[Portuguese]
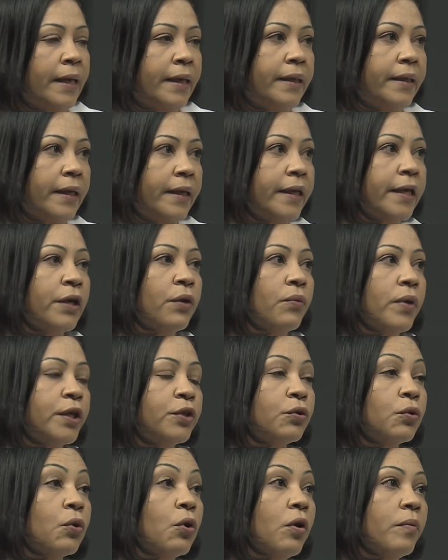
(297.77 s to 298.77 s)
e aí
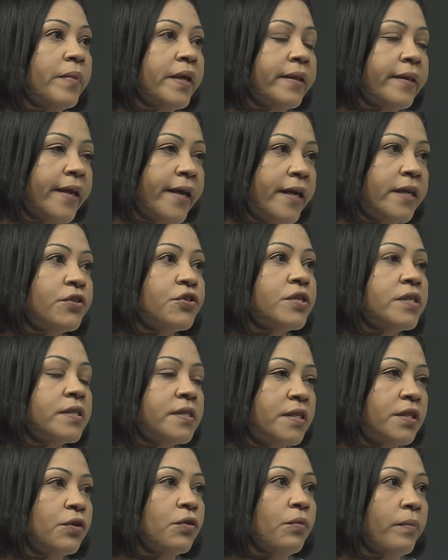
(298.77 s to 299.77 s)
enquanto comitê de
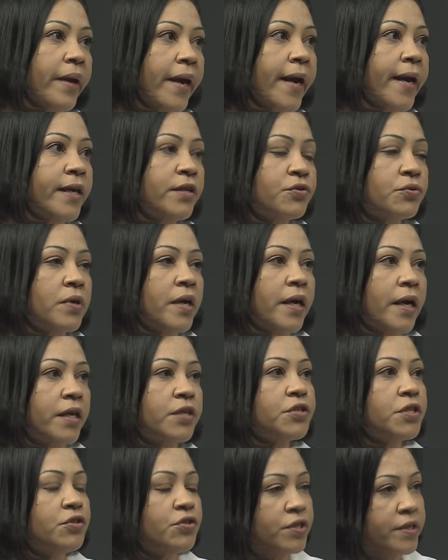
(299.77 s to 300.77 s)
ensino médio a
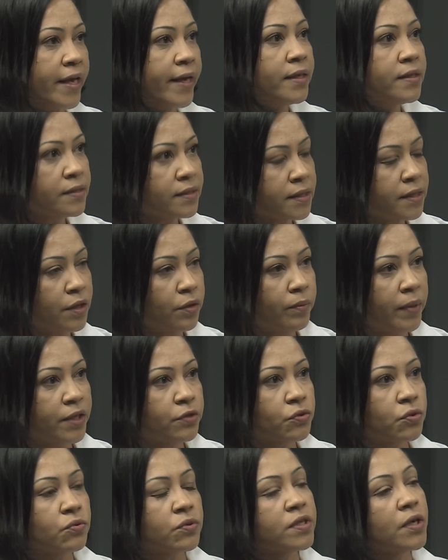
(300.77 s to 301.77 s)
gente tem sim uma
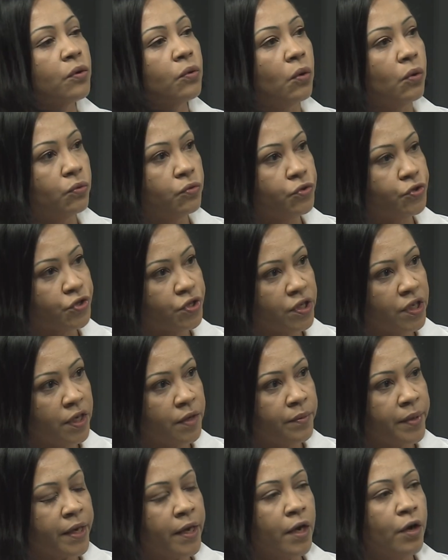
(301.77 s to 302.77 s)
discussão com o
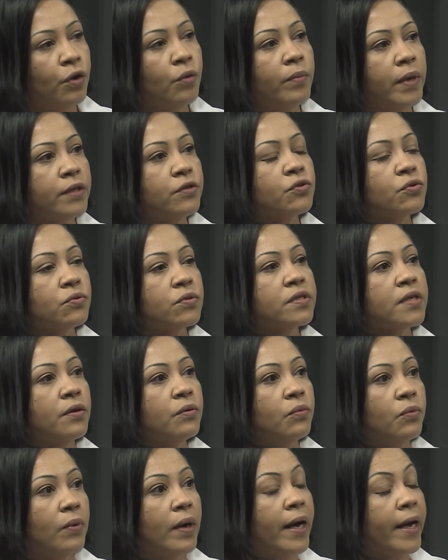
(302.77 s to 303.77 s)
DIME, uma
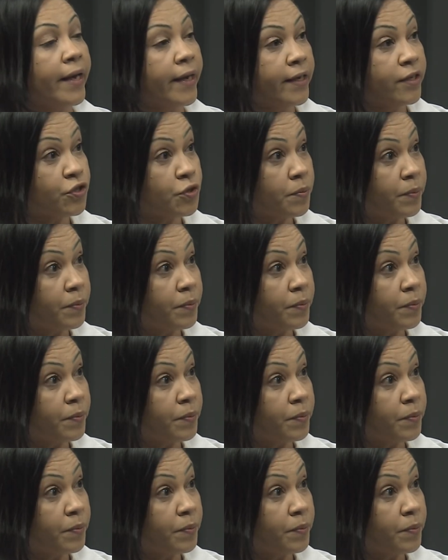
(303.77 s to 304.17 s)
discussão com a rede